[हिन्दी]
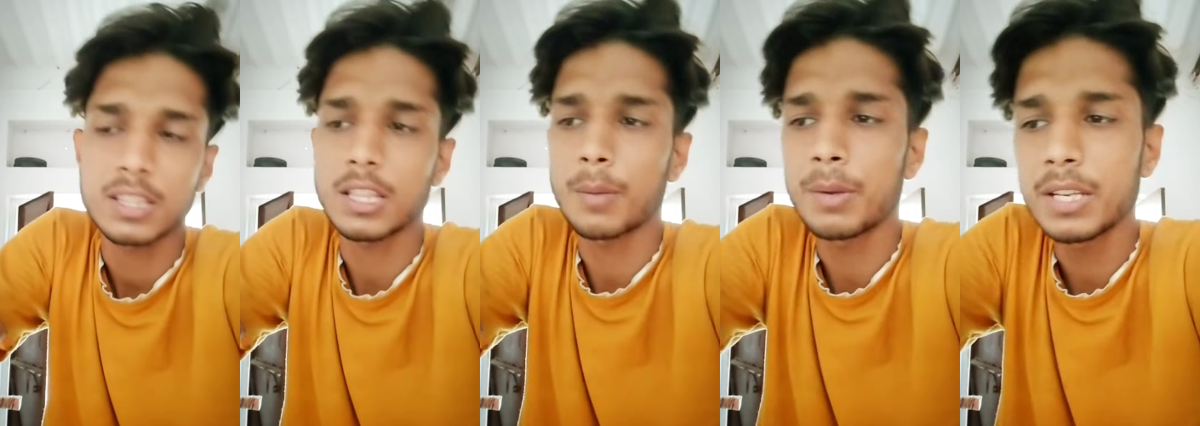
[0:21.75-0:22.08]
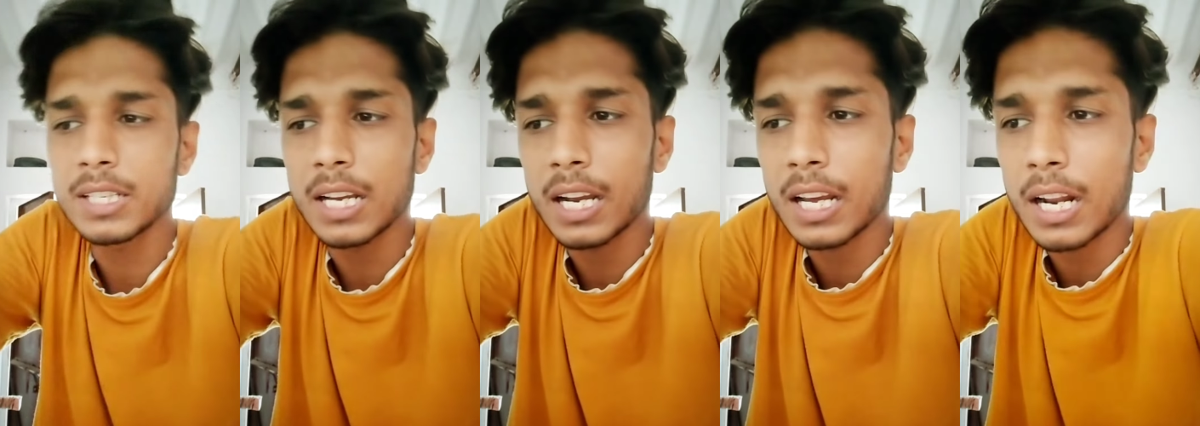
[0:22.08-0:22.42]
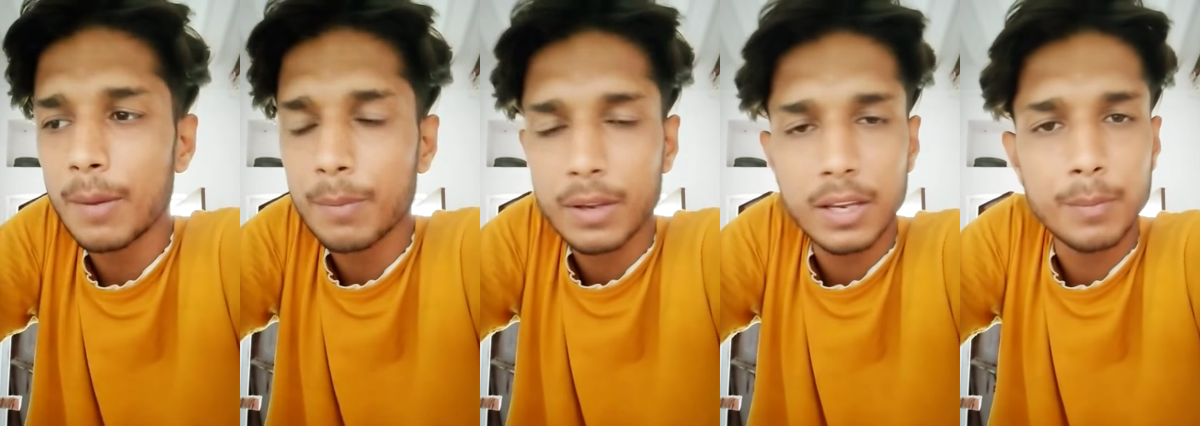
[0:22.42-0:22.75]
तभी जाकर
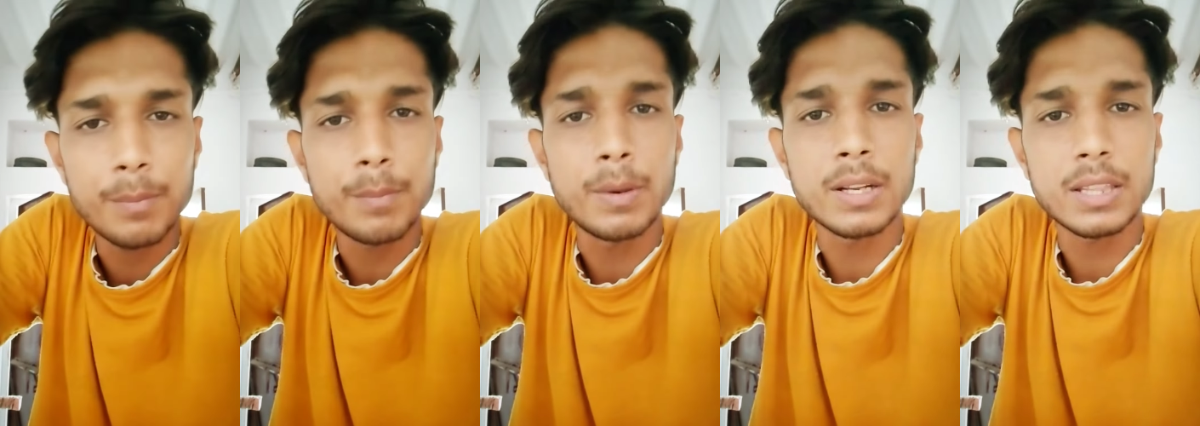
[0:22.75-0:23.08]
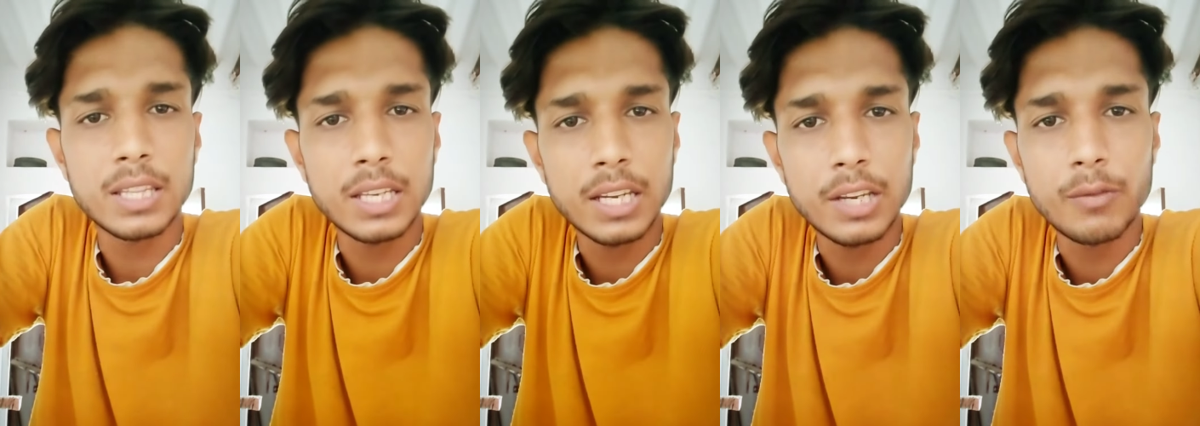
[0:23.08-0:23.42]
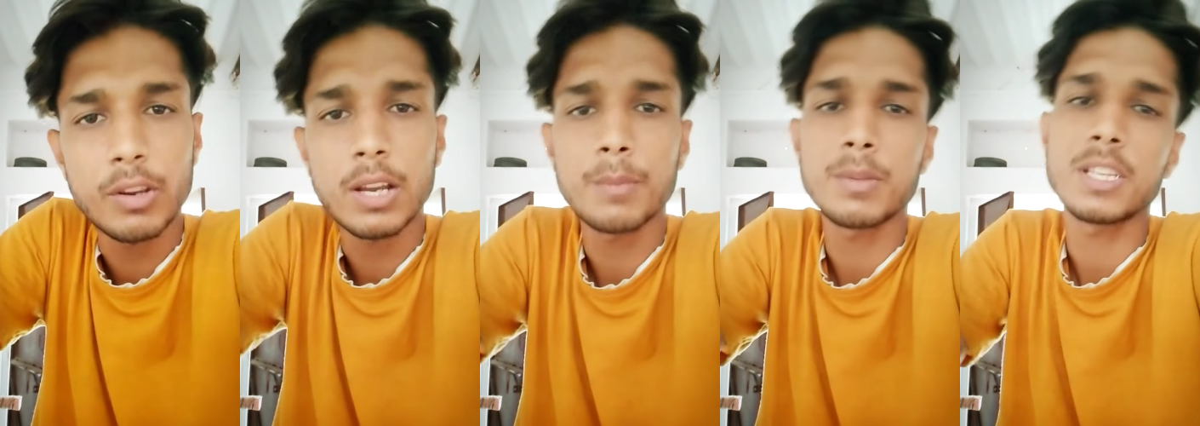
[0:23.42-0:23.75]
आपकी भर्ती की
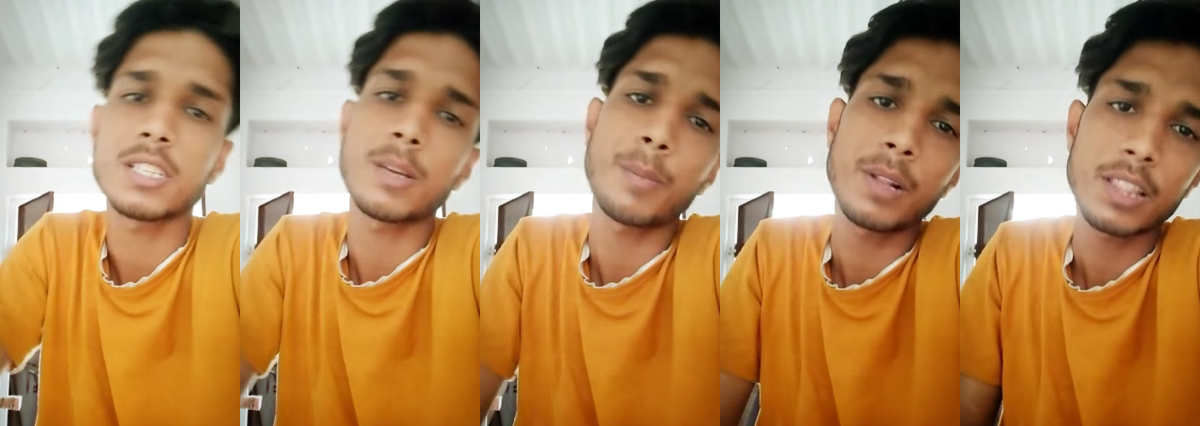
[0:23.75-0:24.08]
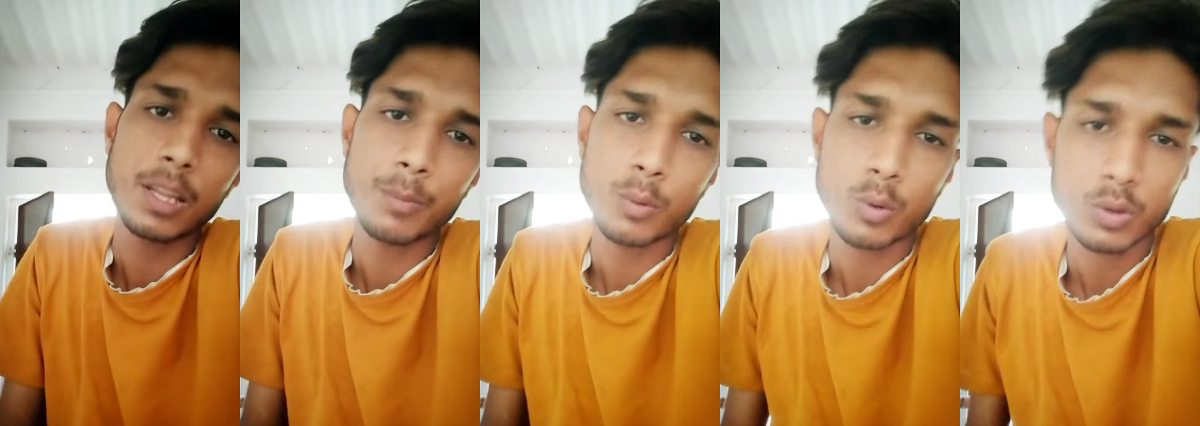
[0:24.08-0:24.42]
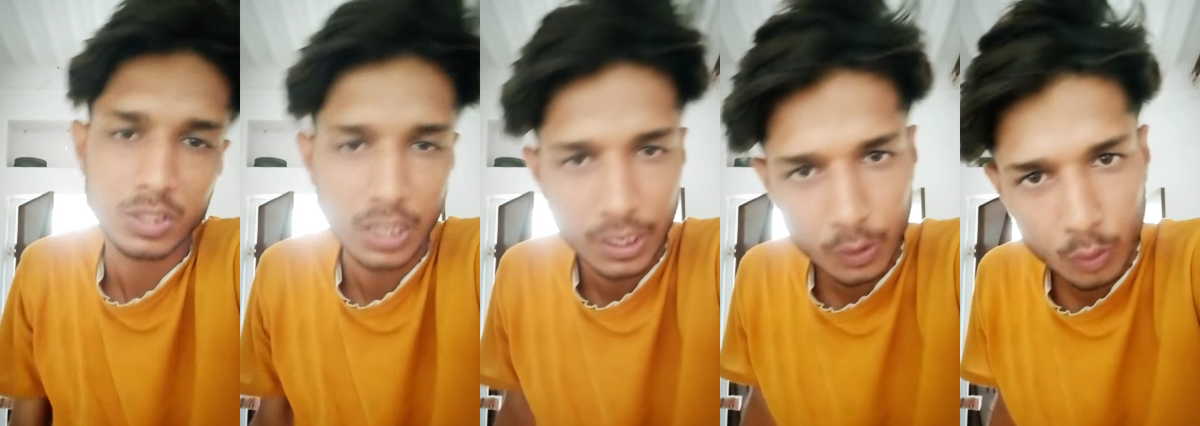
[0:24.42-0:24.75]
विज्ञप्ति
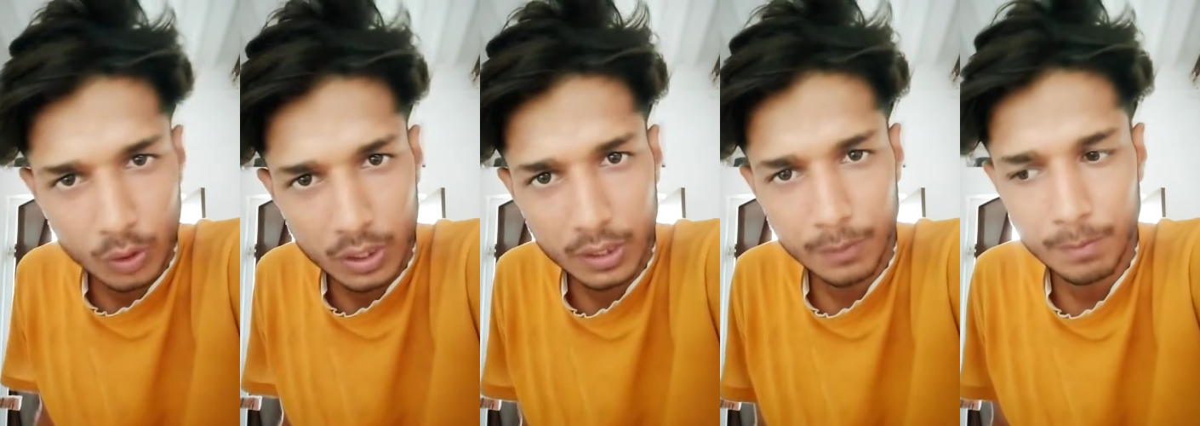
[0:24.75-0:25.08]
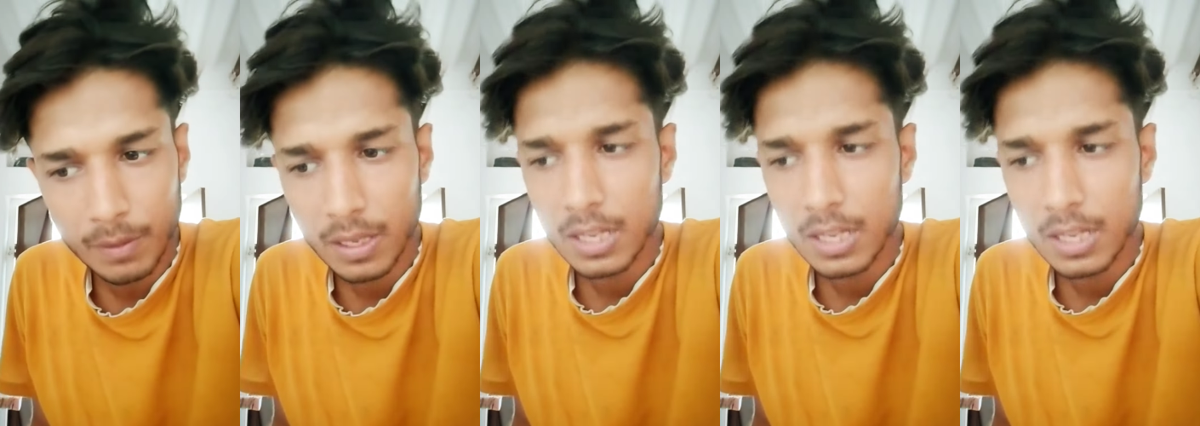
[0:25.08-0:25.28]
सफलतापूर्वक जारी होगी